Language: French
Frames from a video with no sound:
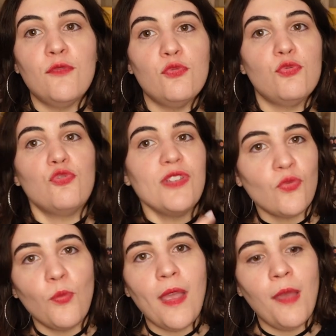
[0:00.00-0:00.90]
voulu tuer
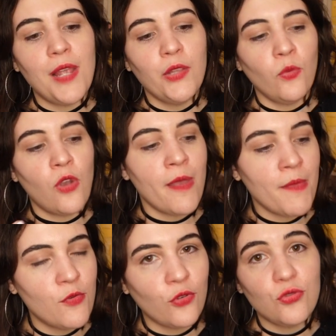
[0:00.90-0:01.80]
son père, mais elle tombe quand même
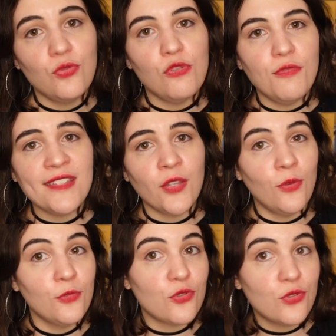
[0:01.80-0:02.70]
amoureuse de lui,
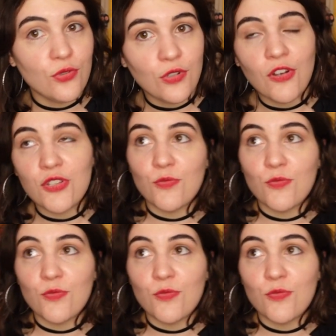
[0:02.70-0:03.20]
syndrome de Stockholm,